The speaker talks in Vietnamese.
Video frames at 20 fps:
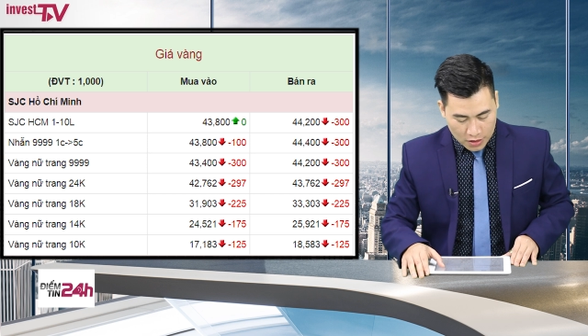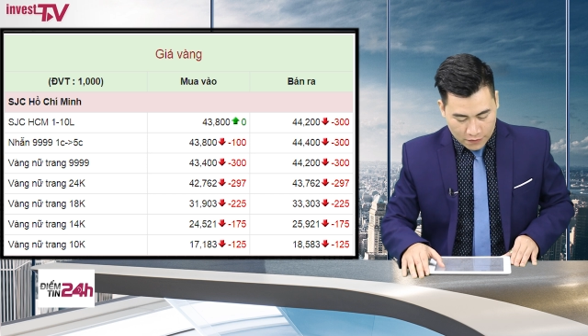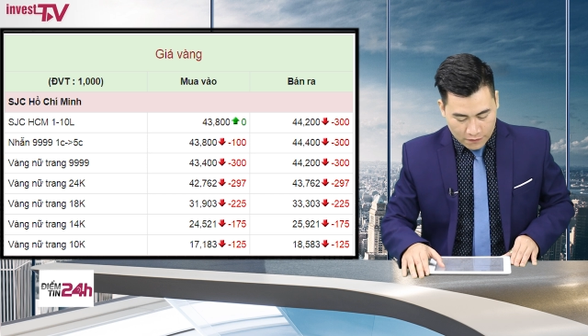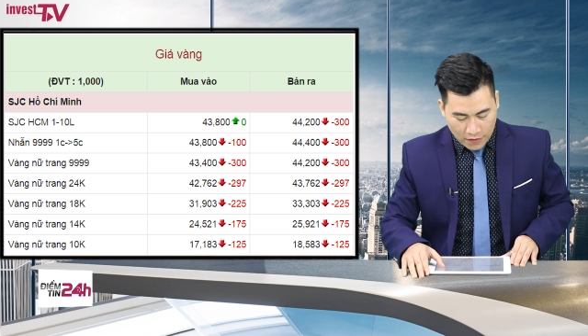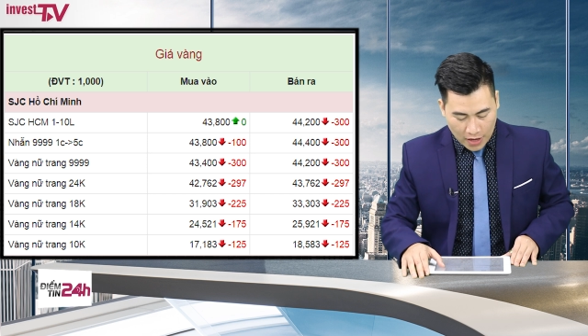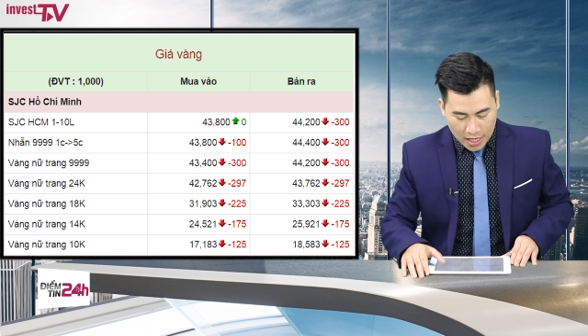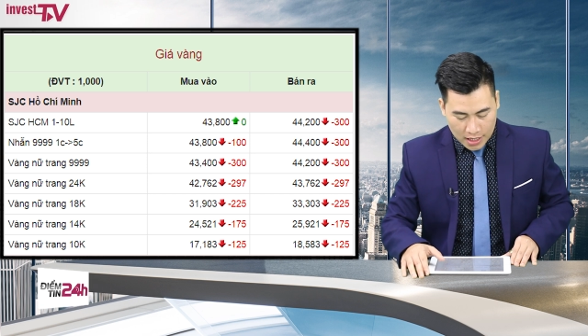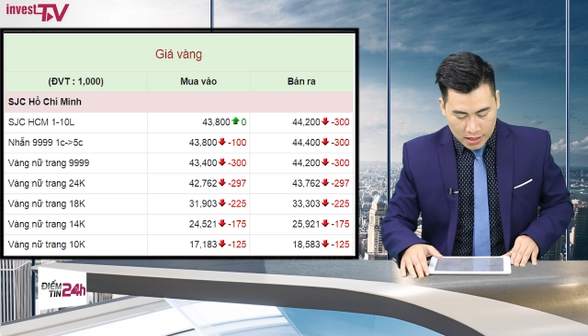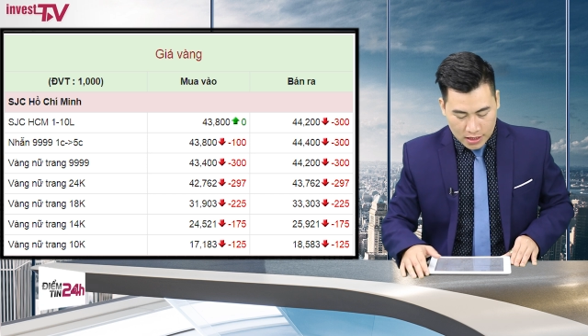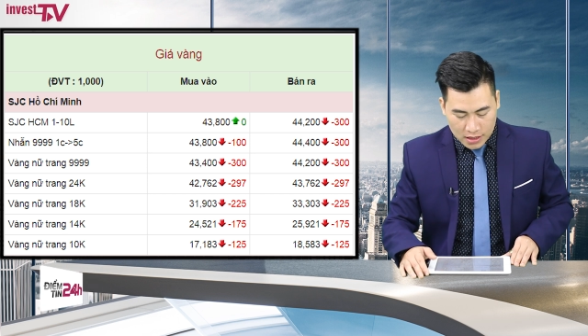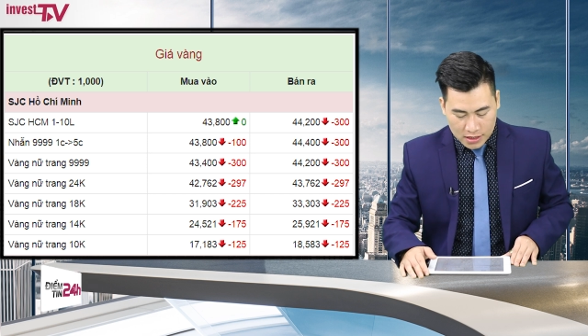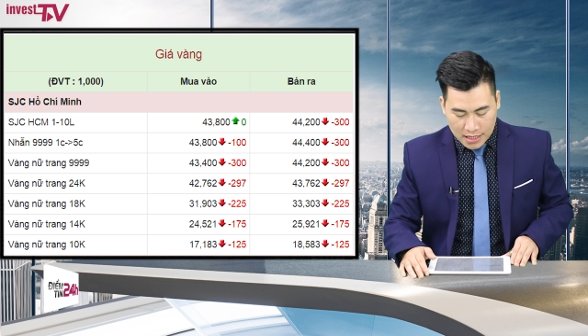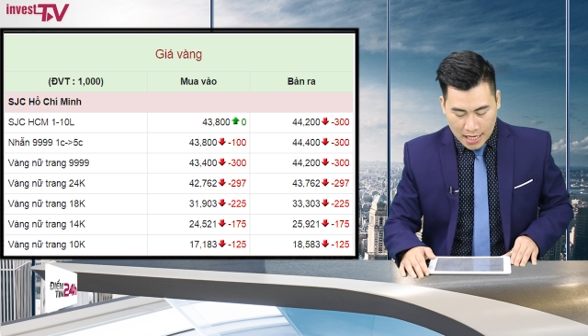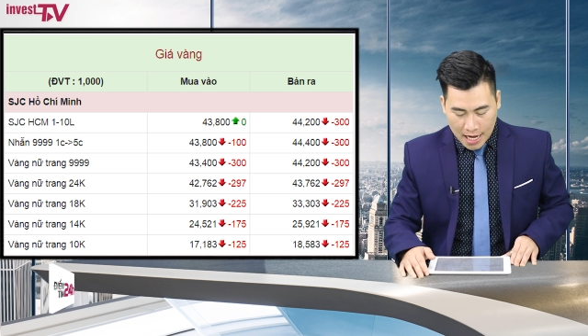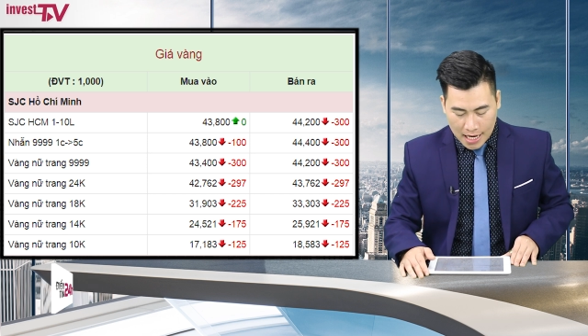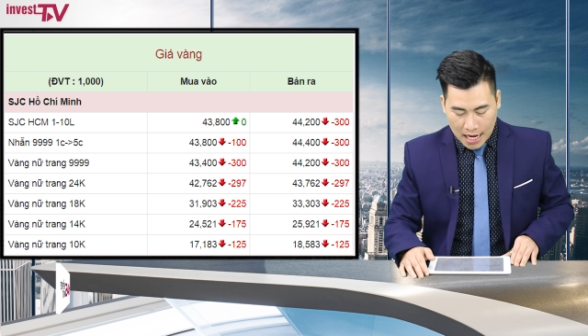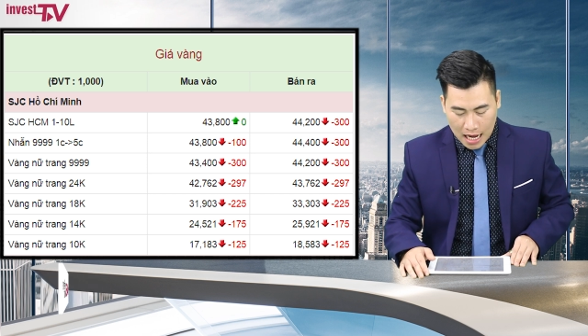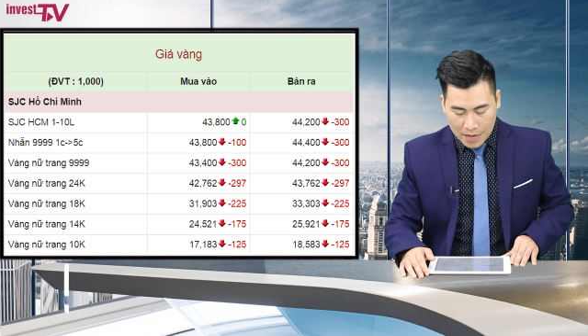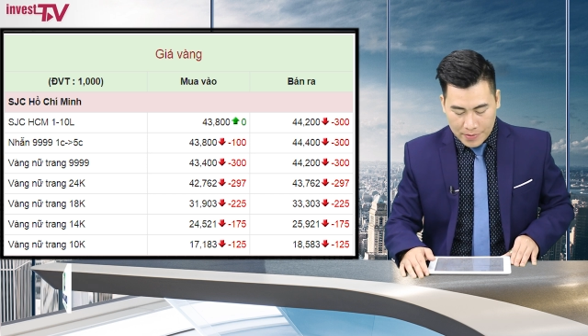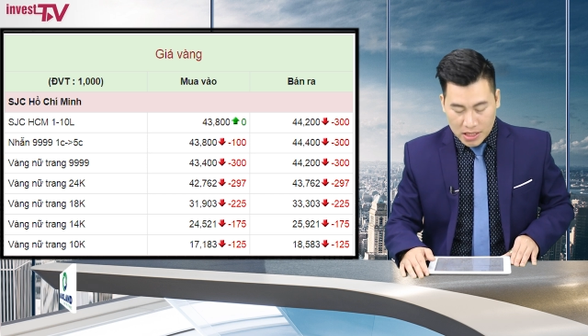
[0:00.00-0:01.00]
Vàng nữ
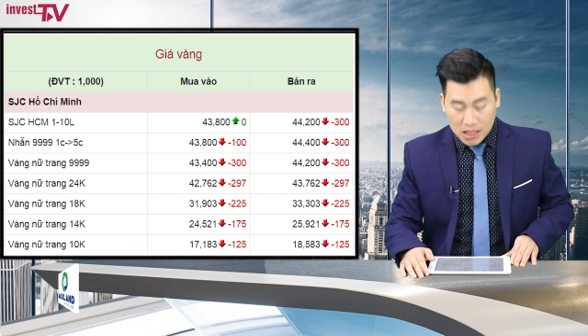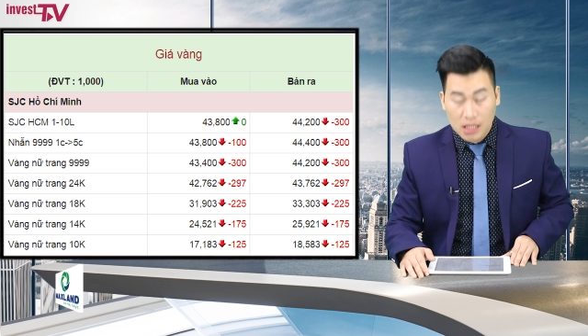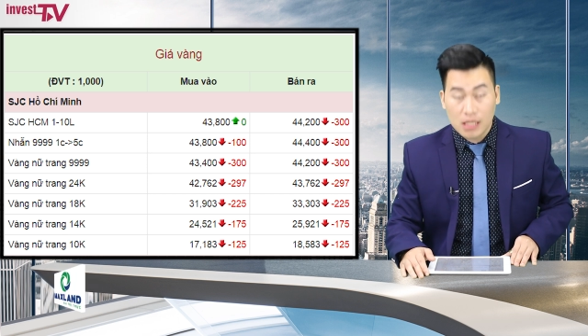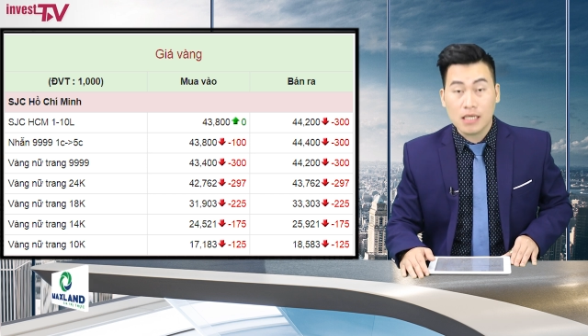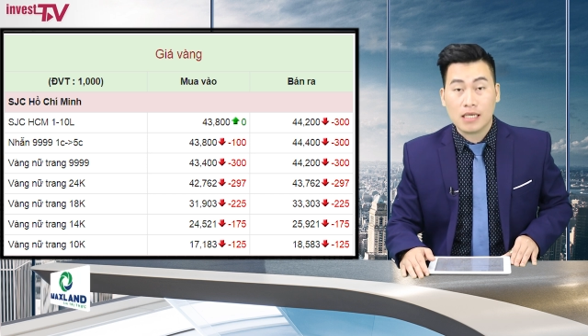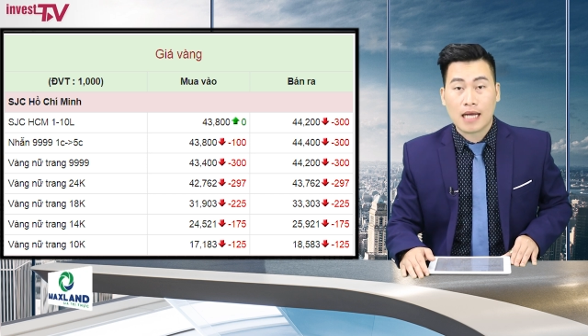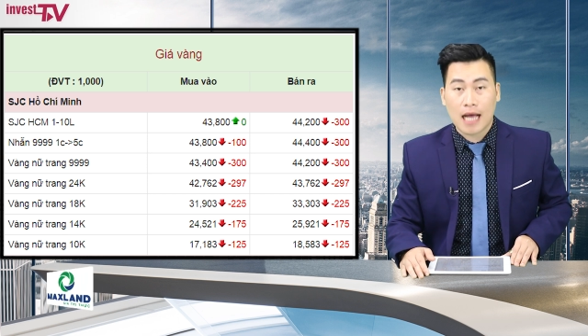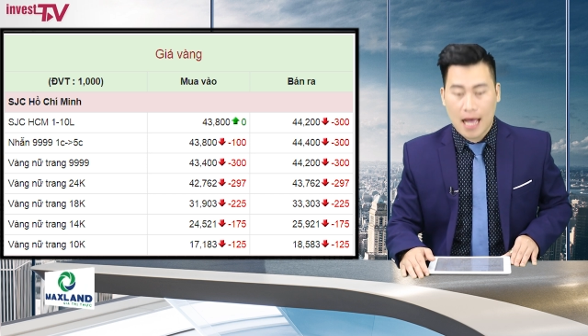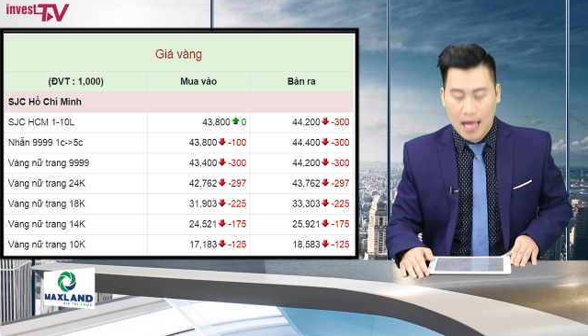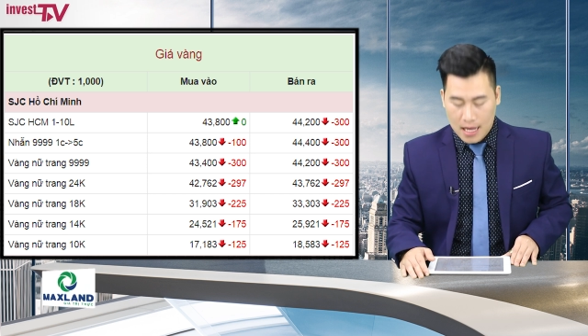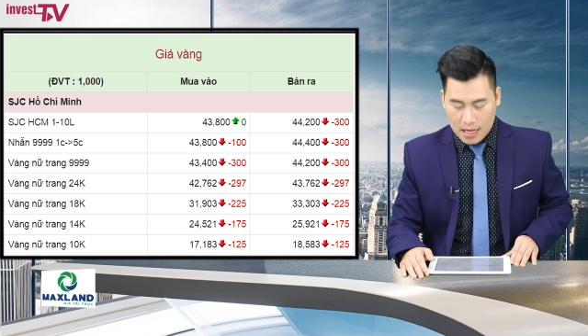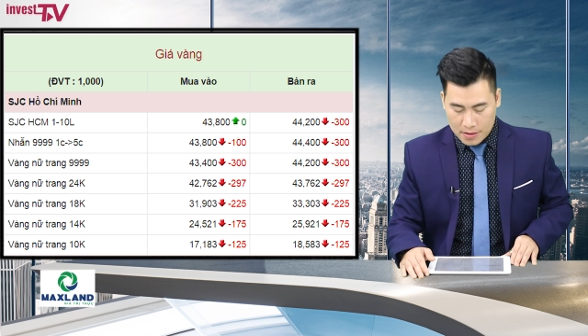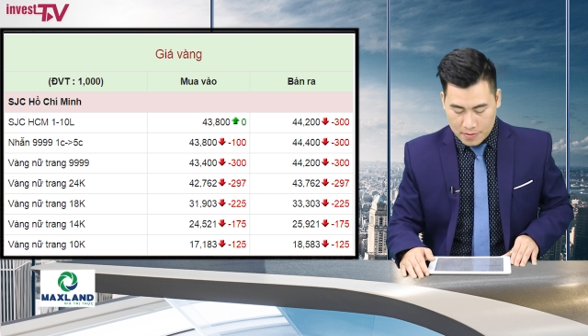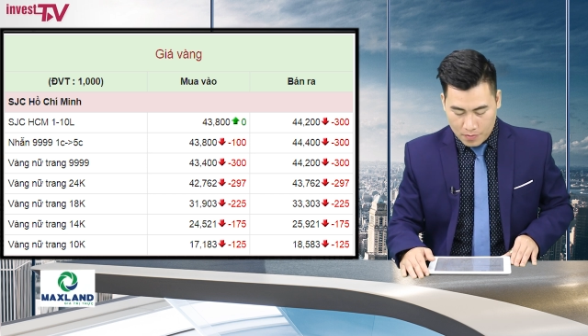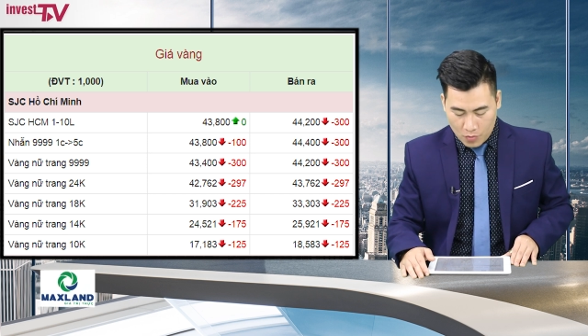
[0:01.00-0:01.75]
trang 24K